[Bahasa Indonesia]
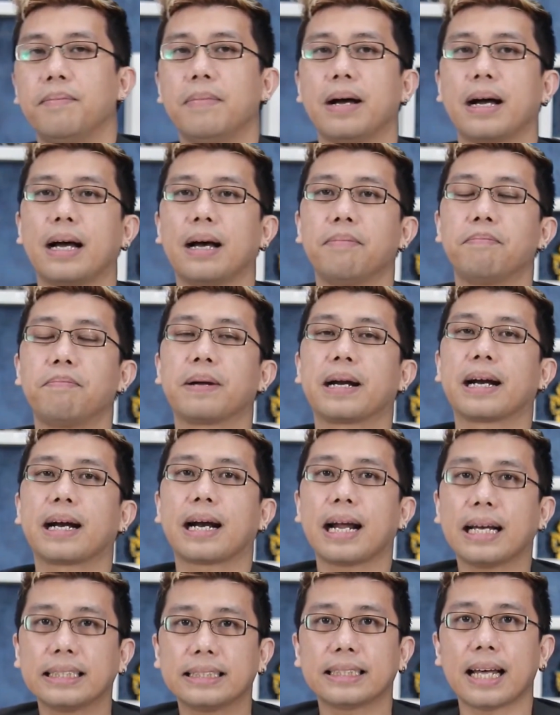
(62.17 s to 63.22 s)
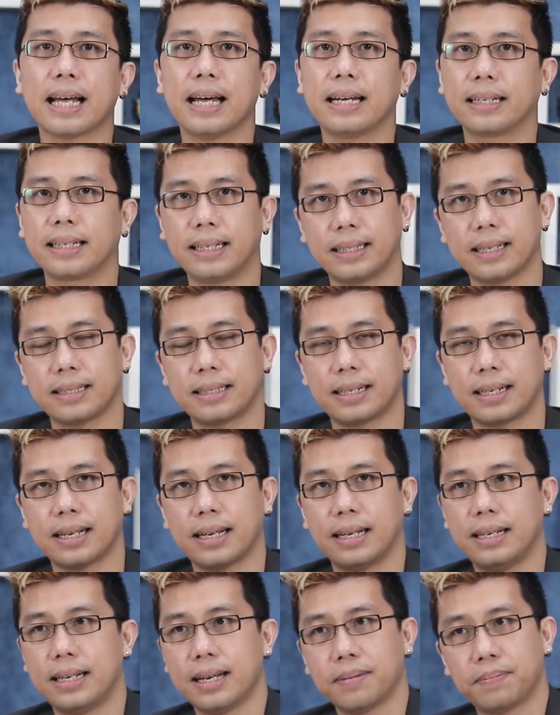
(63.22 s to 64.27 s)
maka perasaan kita
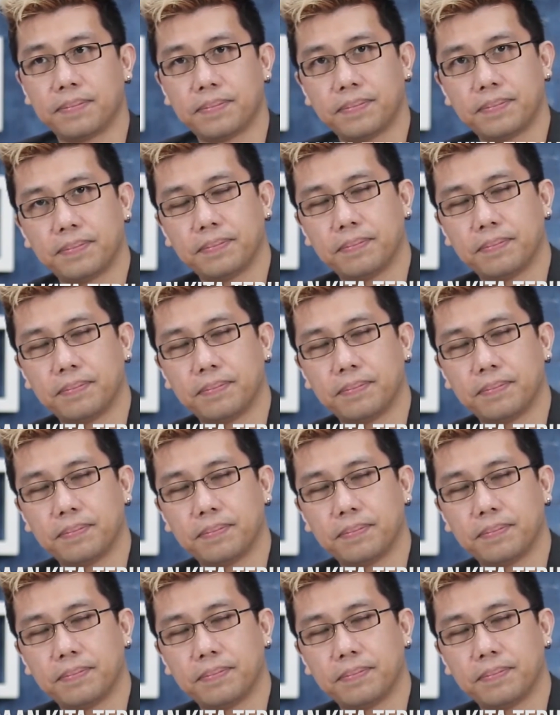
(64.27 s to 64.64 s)
terhadap